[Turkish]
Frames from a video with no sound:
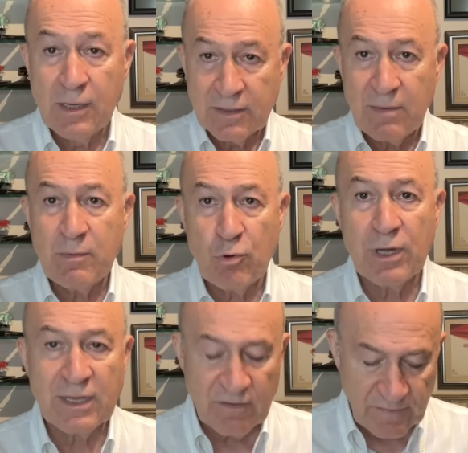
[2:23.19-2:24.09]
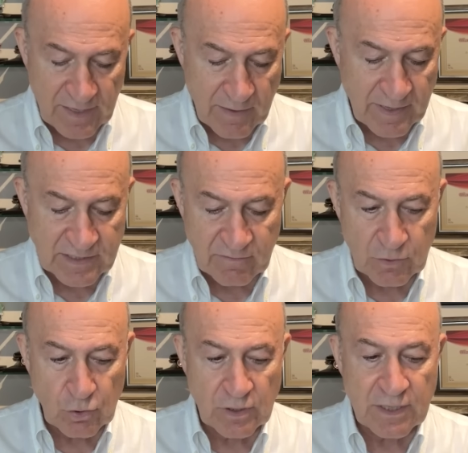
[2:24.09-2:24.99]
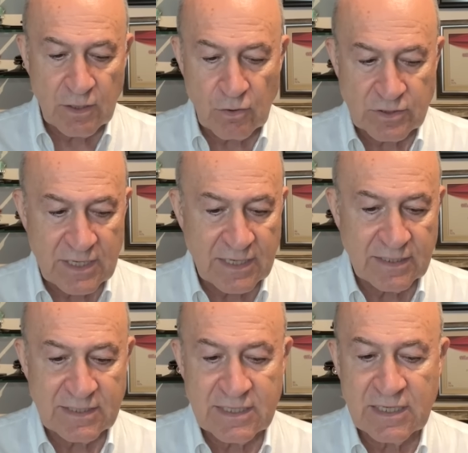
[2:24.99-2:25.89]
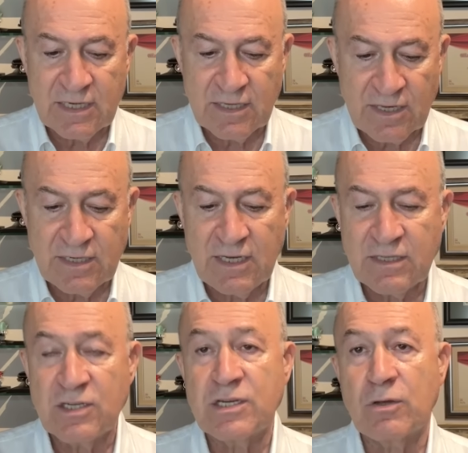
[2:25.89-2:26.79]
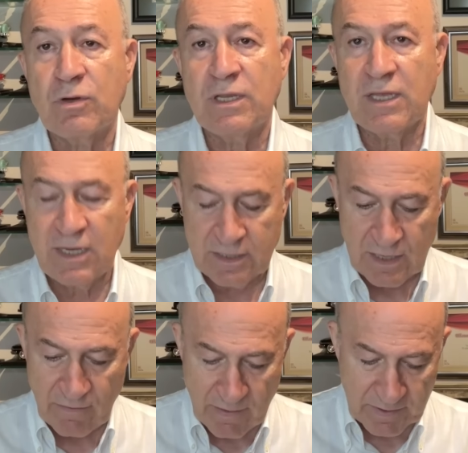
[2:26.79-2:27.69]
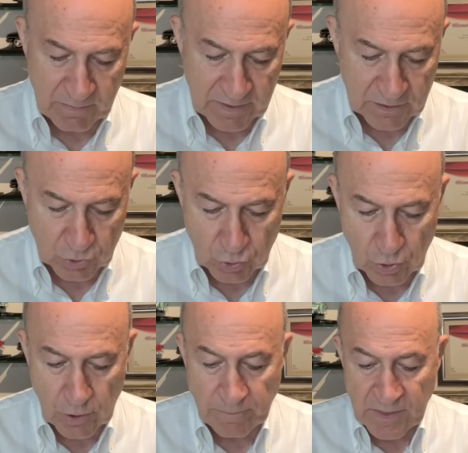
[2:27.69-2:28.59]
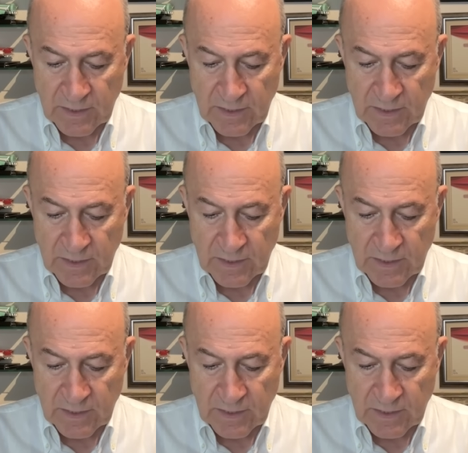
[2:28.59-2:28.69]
Tabi bu arada Fenerbahçe videolarına gösterdiğiniz ilgi nedeniyle teşekkür ederek devam etmek istiyorum.